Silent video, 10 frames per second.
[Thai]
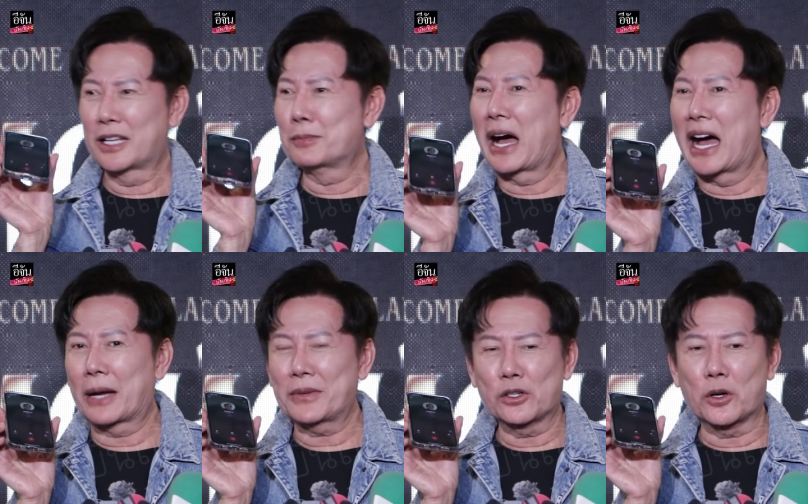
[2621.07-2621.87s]
ลำบา
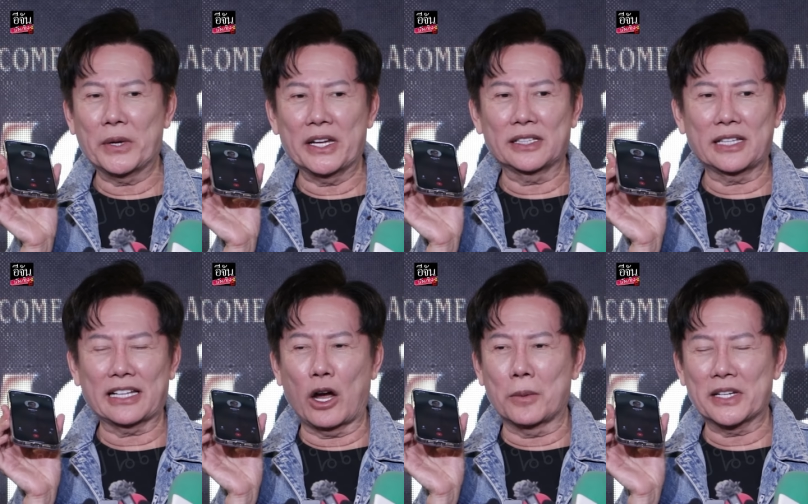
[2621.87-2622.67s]
กพี่โสพินตั้
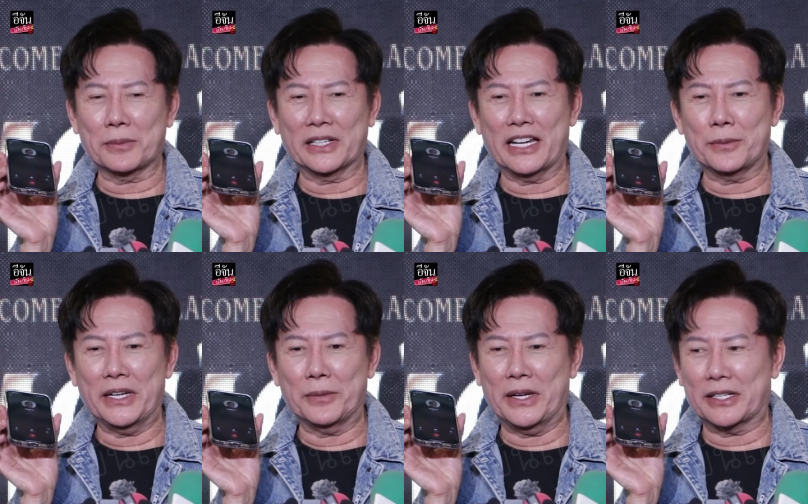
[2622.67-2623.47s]
งแต่ออกมาจากประเทศ
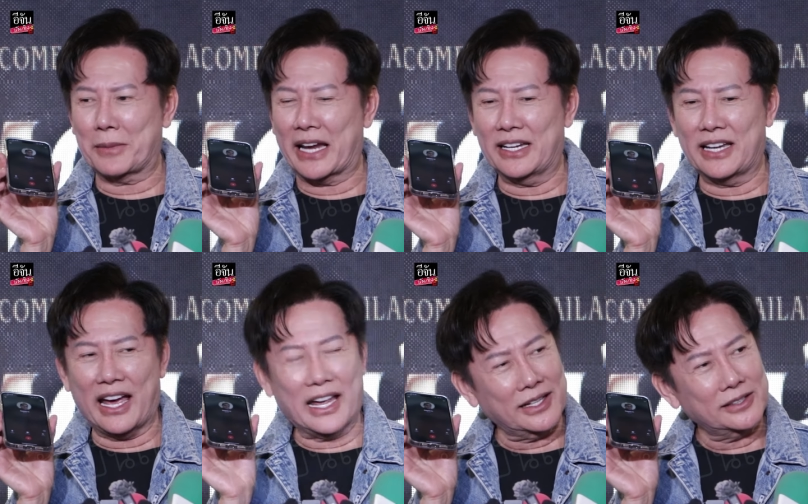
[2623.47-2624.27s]
พี่พี่สบายดี
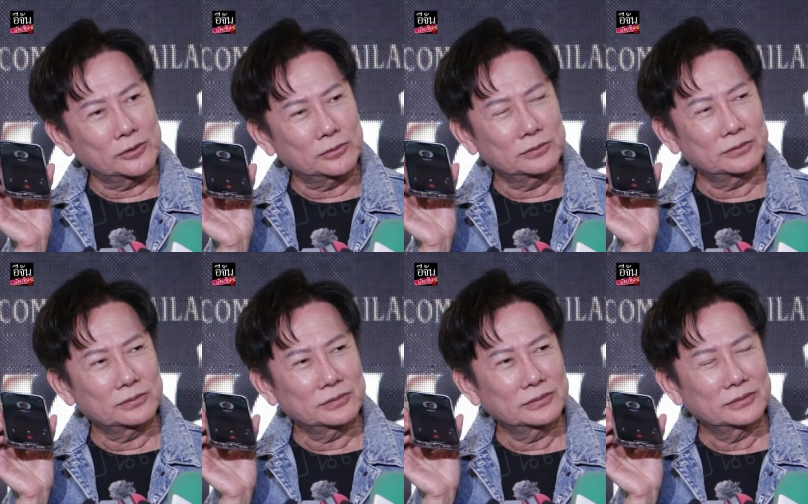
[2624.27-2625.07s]
นะ
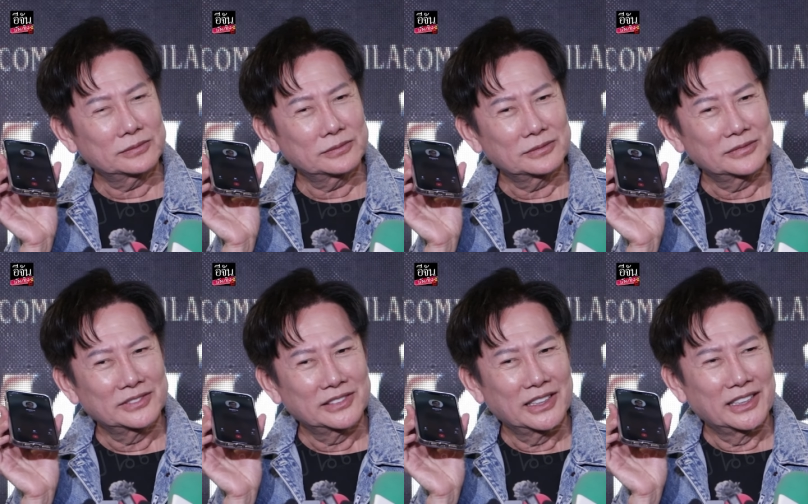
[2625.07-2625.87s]
สบายดี
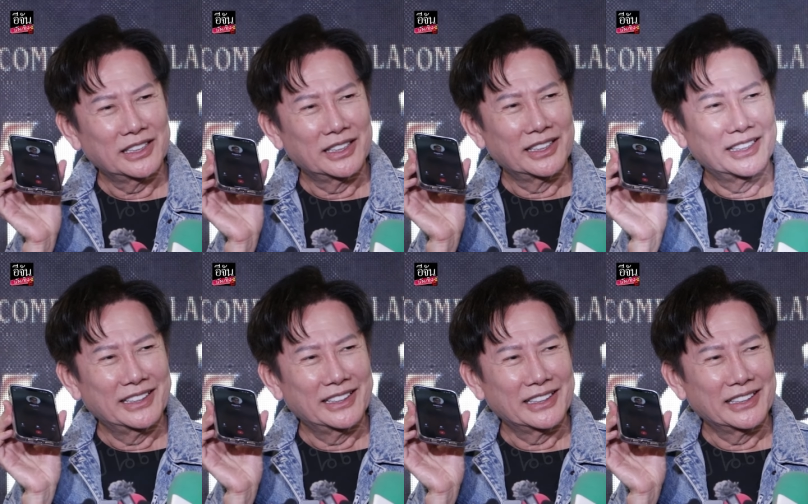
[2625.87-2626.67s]
ครับพี่สบายดี
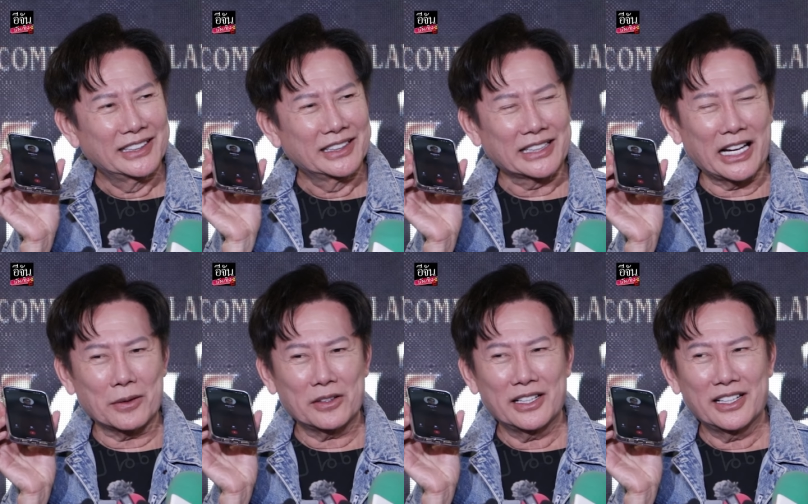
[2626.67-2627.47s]
ครับครั
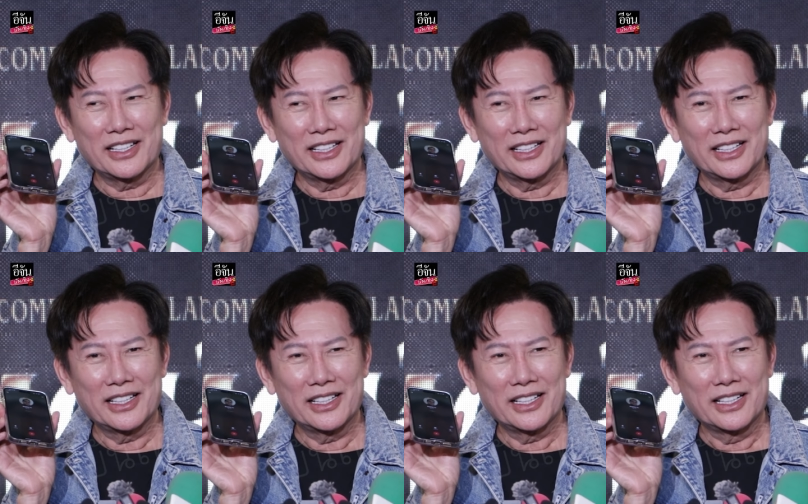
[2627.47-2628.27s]
บยังไงแล้วตอนนี้นะ
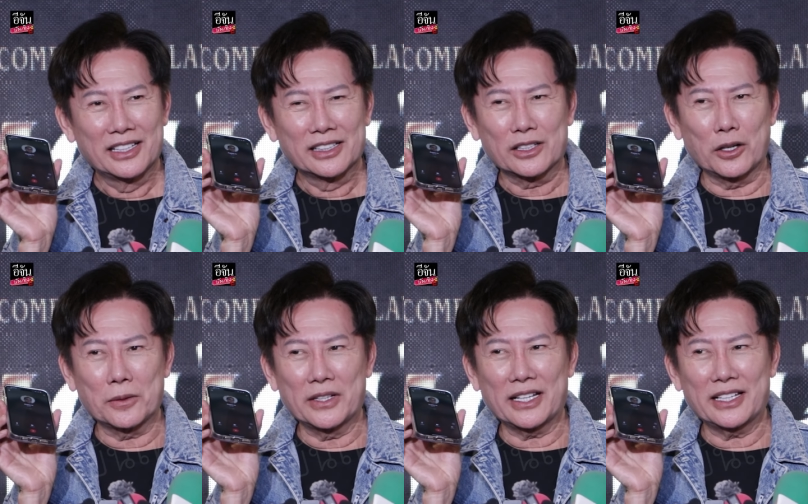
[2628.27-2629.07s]
ครับก็
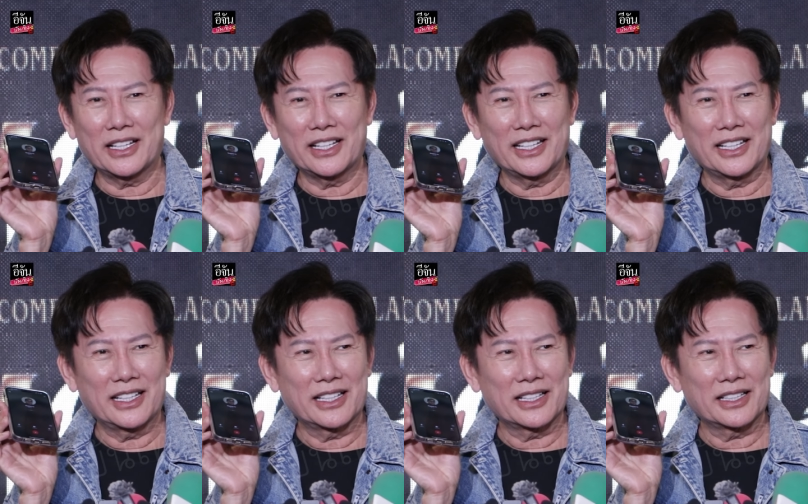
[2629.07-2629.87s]

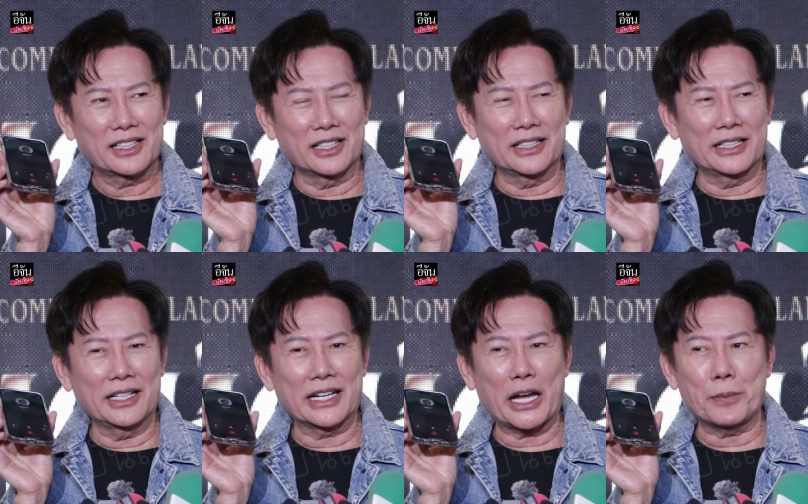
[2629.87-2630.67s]

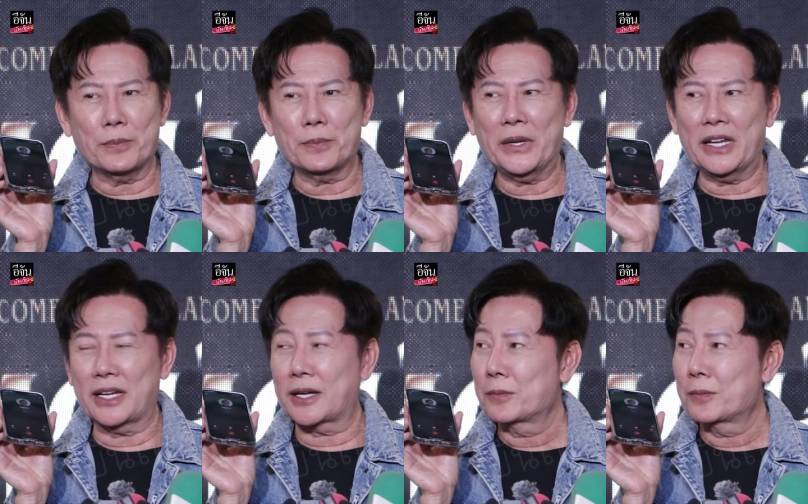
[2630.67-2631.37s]
เรื่อยๆครับพี่